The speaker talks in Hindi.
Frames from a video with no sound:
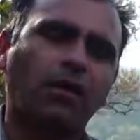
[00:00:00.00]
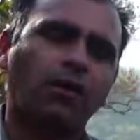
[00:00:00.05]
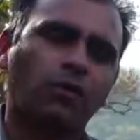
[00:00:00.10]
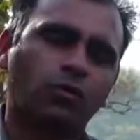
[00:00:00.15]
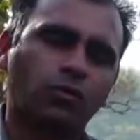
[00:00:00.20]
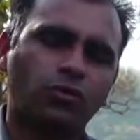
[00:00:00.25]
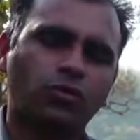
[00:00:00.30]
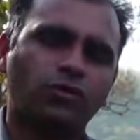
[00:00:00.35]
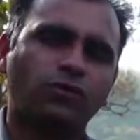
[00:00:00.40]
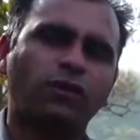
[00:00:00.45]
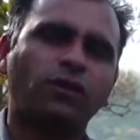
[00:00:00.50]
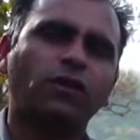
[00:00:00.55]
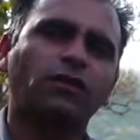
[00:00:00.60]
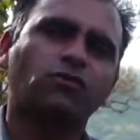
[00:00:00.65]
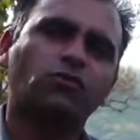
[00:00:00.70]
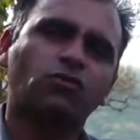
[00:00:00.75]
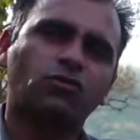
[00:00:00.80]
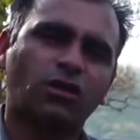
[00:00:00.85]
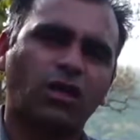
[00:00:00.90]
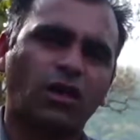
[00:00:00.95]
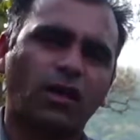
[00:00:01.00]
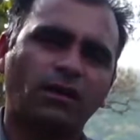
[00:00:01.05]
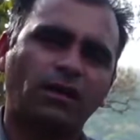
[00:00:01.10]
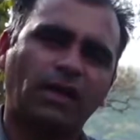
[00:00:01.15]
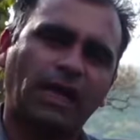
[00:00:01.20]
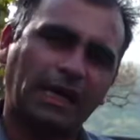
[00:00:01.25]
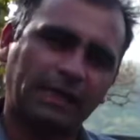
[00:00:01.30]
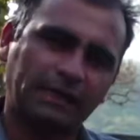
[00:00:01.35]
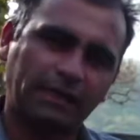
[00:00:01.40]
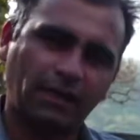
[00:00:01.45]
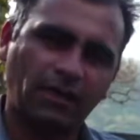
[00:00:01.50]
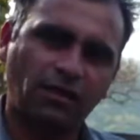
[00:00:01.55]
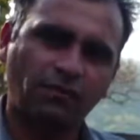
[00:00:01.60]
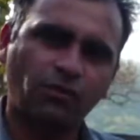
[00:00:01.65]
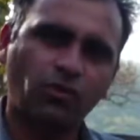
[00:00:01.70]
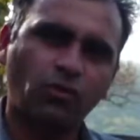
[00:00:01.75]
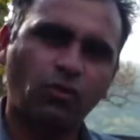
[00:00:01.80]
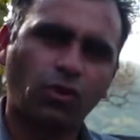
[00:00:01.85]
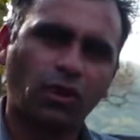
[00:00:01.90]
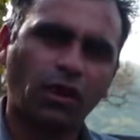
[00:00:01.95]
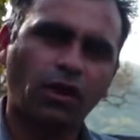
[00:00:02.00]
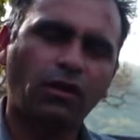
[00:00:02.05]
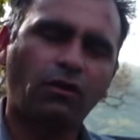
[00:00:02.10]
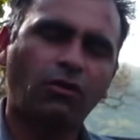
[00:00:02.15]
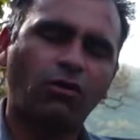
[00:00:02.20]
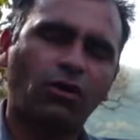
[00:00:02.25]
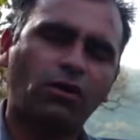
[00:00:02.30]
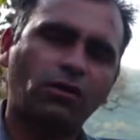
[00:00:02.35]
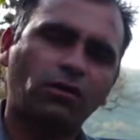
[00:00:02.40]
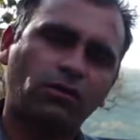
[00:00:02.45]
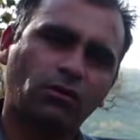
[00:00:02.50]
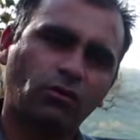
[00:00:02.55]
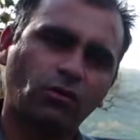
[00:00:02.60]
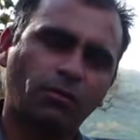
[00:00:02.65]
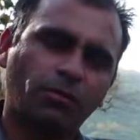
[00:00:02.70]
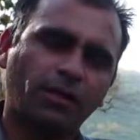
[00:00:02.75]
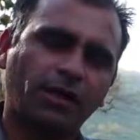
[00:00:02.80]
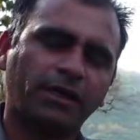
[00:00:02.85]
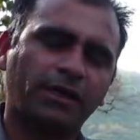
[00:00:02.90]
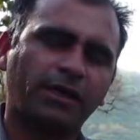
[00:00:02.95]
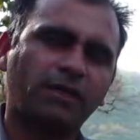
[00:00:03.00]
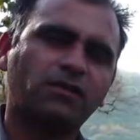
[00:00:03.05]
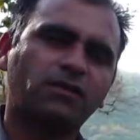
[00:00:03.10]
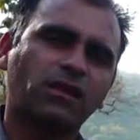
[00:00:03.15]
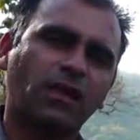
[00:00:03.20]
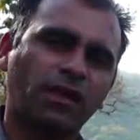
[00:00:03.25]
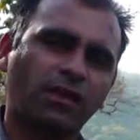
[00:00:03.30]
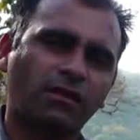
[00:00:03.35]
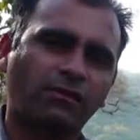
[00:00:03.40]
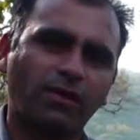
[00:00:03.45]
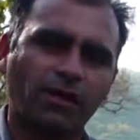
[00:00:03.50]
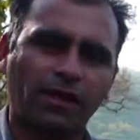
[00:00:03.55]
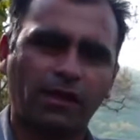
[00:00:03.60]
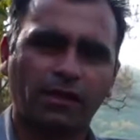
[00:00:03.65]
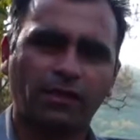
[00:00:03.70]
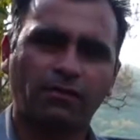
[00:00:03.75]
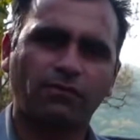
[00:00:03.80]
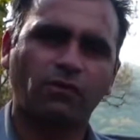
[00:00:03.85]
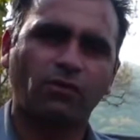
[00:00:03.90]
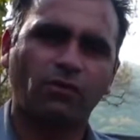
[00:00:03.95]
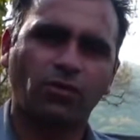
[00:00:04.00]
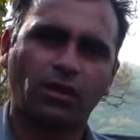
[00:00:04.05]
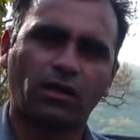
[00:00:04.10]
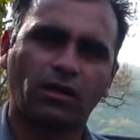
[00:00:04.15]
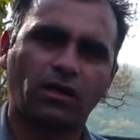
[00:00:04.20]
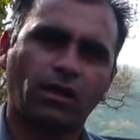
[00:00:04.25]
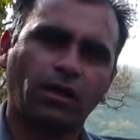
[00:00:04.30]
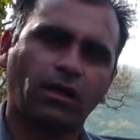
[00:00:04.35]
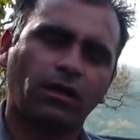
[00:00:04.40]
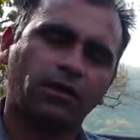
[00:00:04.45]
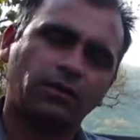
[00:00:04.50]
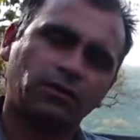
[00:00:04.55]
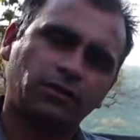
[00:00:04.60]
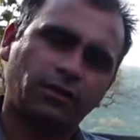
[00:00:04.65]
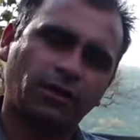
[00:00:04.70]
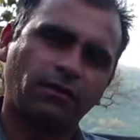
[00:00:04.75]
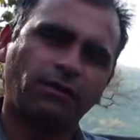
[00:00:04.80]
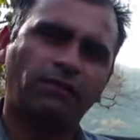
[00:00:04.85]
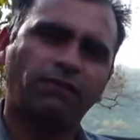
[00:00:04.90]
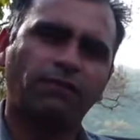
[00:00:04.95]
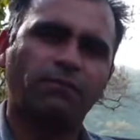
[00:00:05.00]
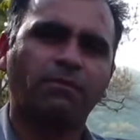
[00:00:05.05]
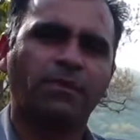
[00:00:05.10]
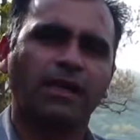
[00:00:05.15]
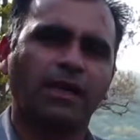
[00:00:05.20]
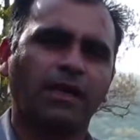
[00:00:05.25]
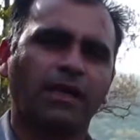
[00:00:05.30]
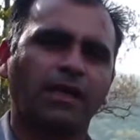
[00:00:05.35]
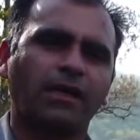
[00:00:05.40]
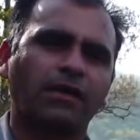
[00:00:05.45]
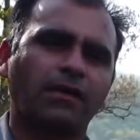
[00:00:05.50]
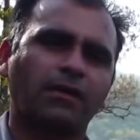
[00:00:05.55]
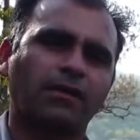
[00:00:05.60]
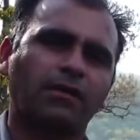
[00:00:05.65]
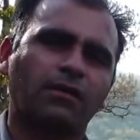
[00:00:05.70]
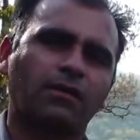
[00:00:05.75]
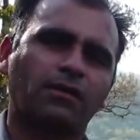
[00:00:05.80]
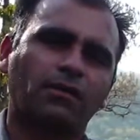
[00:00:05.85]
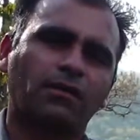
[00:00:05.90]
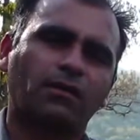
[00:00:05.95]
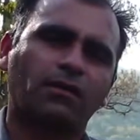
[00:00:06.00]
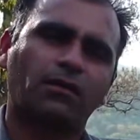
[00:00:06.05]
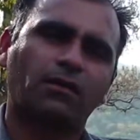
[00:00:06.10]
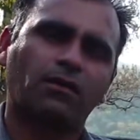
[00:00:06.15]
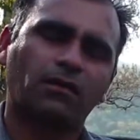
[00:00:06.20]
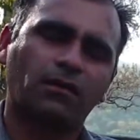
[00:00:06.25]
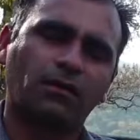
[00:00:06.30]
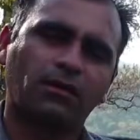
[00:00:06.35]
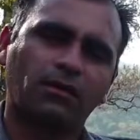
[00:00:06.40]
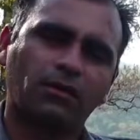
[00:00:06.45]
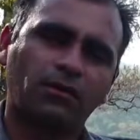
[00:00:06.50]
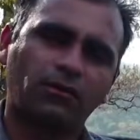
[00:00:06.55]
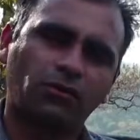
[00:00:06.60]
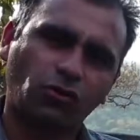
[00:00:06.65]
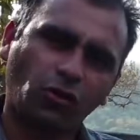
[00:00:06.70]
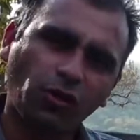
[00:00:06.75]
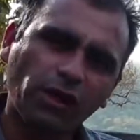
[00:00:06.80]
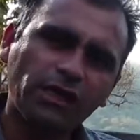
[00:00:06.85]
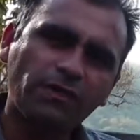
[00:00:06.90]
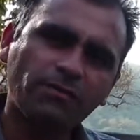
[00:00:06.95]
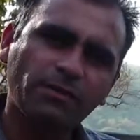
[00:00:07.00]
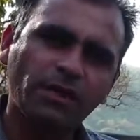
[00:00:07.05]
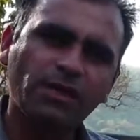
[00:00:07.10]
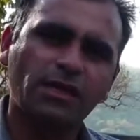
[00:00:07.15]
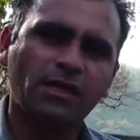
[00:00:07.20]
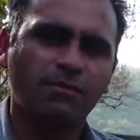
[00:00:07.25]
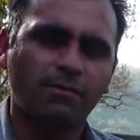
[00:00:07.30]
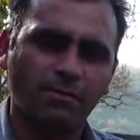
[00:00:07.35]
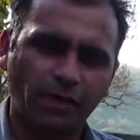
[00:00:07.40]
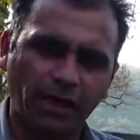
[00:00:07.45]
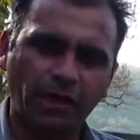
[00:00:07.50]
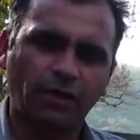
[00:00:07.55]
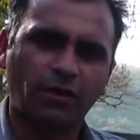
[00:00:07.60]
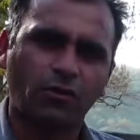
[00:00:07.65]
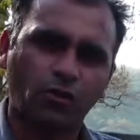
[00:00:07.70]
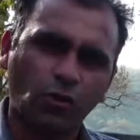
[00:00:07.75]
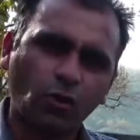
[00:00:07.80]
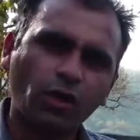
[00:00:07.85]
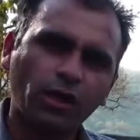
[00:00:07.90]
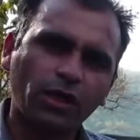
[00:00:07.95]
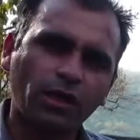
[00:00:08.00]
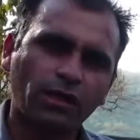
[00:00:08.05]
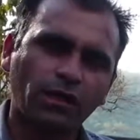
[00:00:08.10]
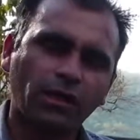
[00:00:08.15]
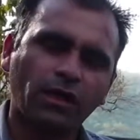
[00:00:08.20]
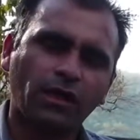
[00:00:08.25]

कुछ भी नुकसान ट्रैक्टर का भी होगा और ऑपरेटर चलाने वाले का भी होगा जब मेरे ट्रॉली में ये ब्रेक होगी